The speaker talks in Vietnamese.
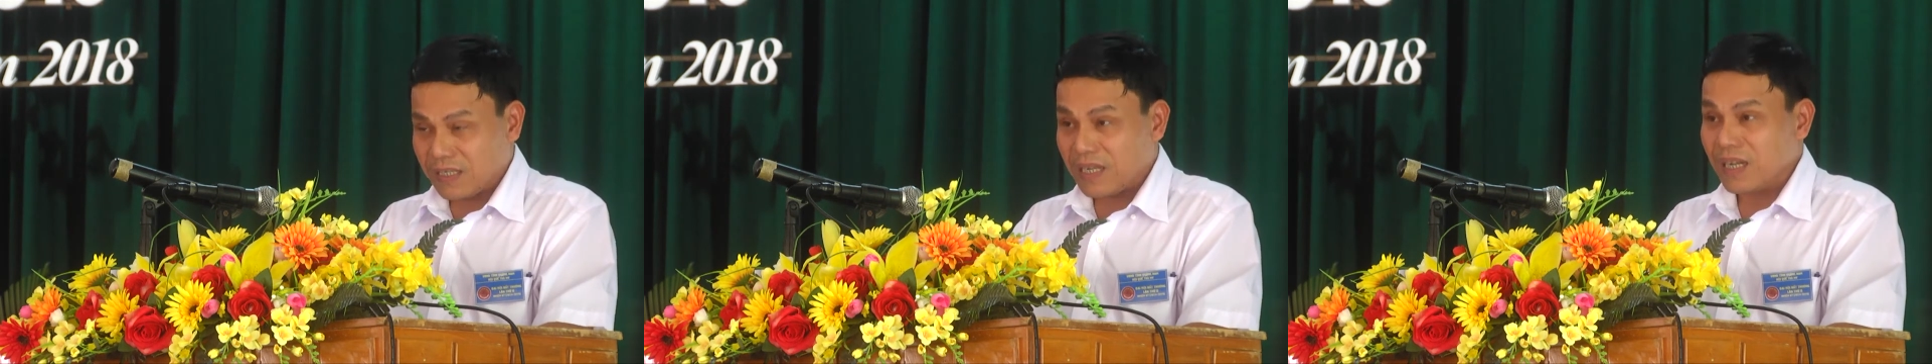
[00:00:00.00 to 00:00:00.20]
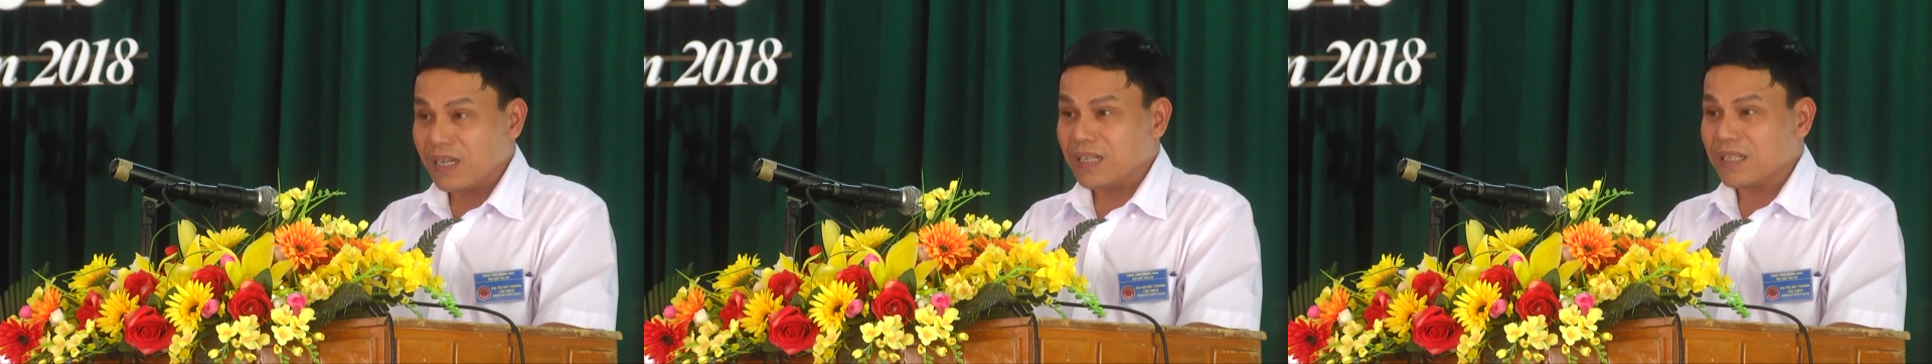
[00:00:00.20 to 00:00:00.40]

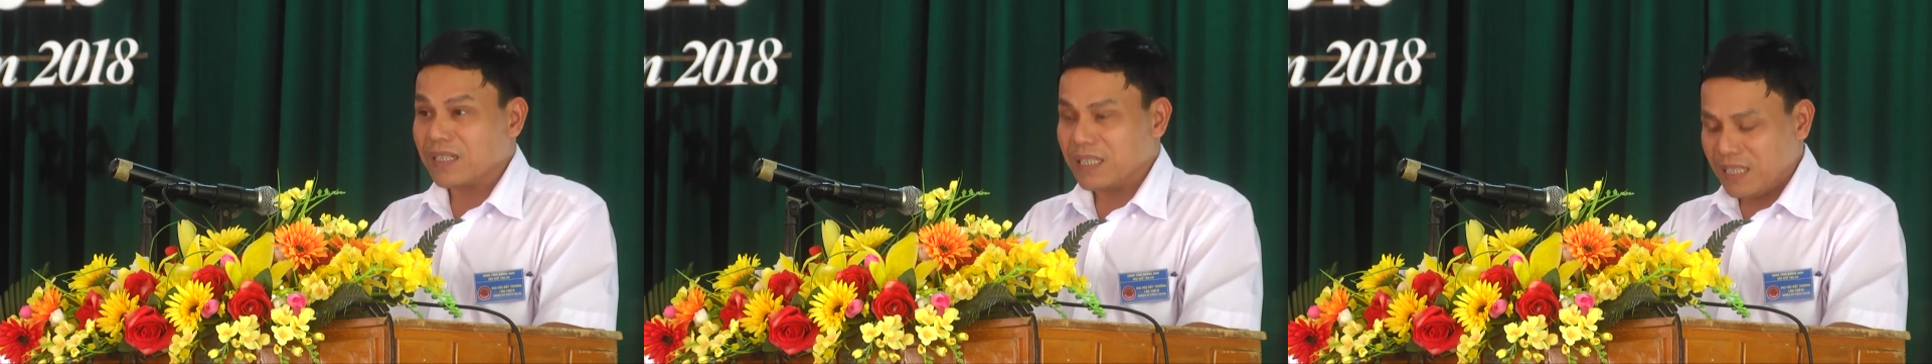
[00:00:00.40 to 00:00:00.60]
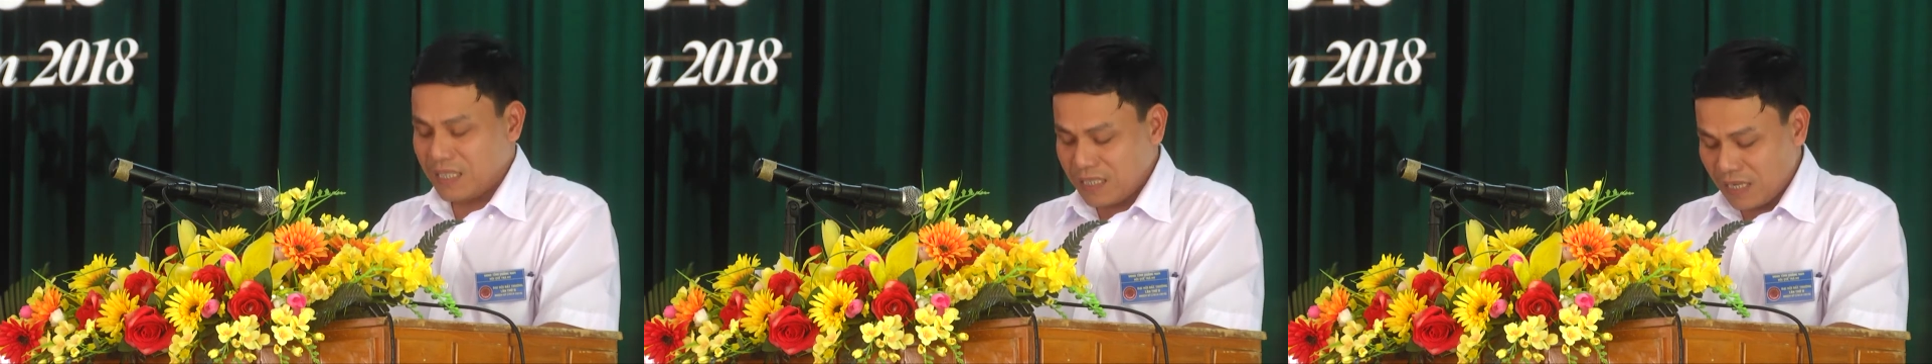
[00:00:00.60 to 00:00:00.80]
các
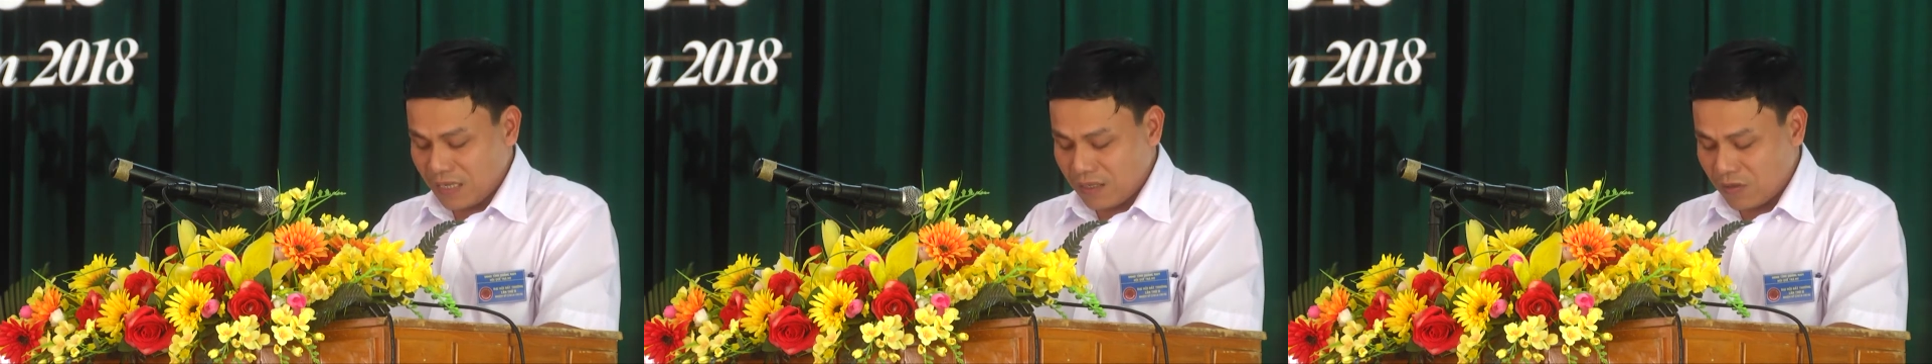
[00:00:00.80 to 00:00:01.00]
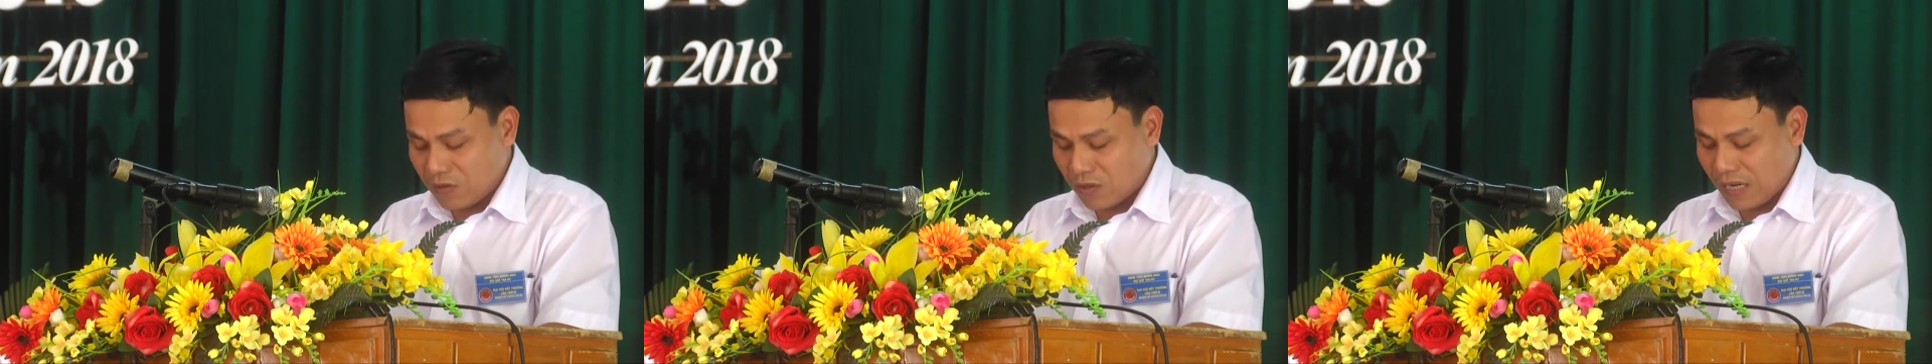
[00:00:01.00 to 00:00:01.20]
cái chính sách
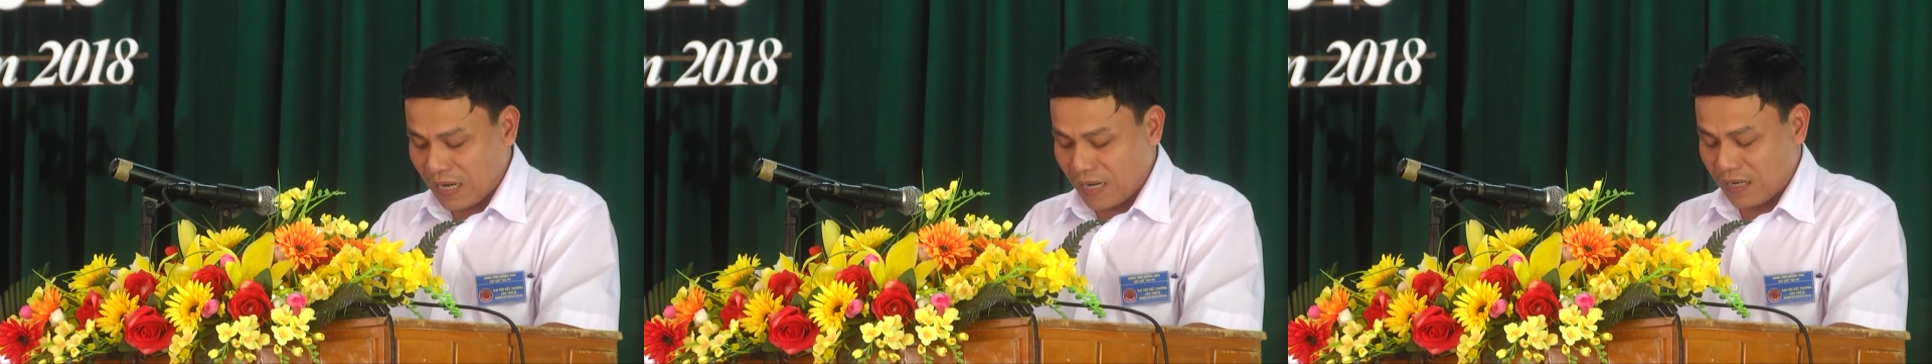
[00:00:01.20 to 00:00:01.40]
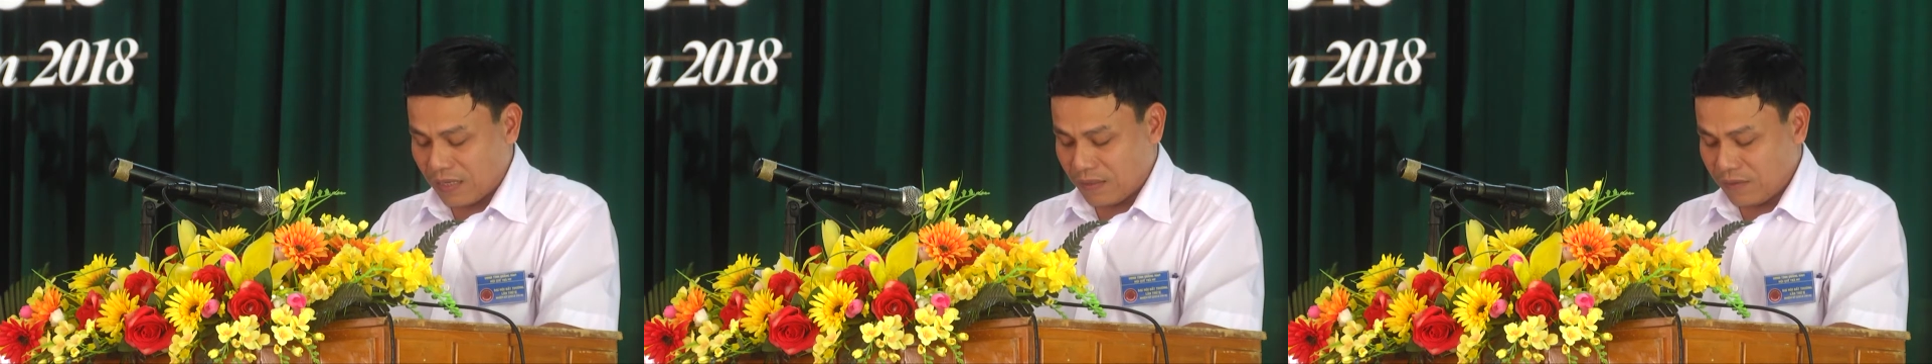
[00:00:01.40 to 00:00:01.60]
hỗ
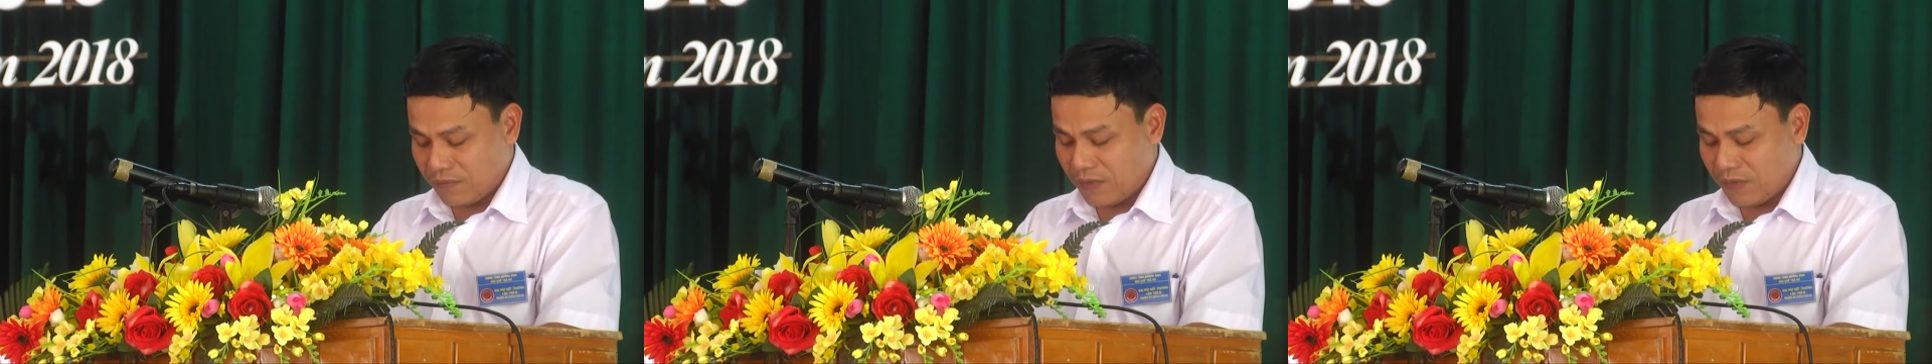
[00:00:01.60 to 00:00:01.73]
trợ